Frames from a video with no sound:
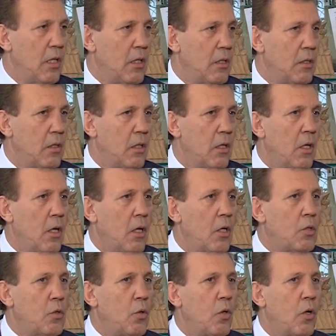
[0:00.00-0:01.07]
делает,
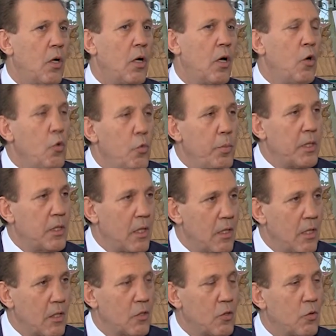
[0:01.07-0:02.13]
кто любит
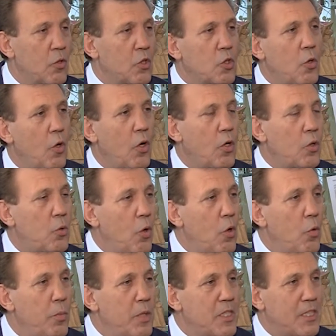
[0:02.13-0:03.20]
Одессу, что, кто
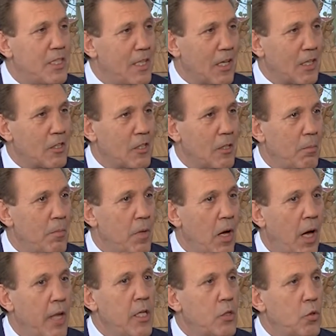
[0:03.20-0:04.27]
любит сердце.
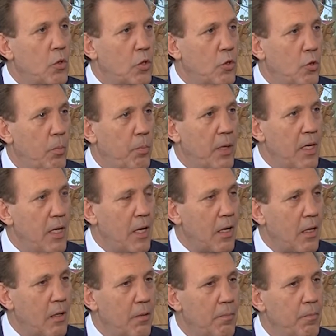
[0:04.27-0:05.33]
а не тот, кто
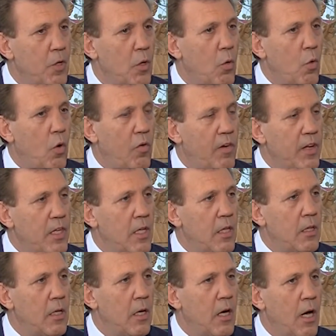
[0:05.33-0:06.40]
приехал,
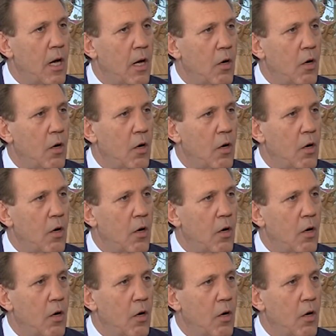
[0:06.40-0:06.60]
ухватил,